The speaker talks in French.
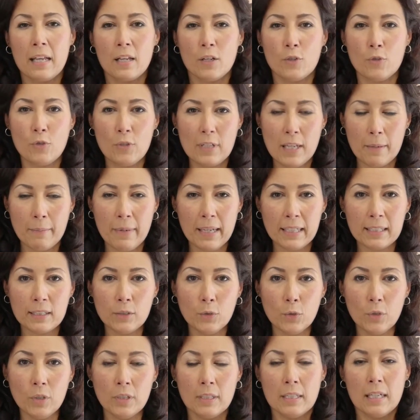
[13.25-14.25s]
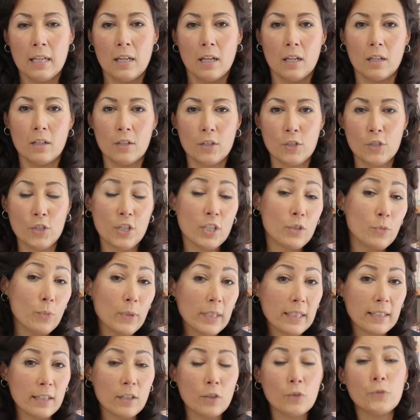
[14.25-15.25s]
Julia Marino, euh, j'ai
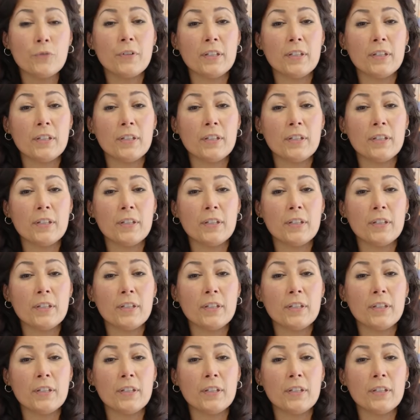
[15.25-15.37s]
souhaité en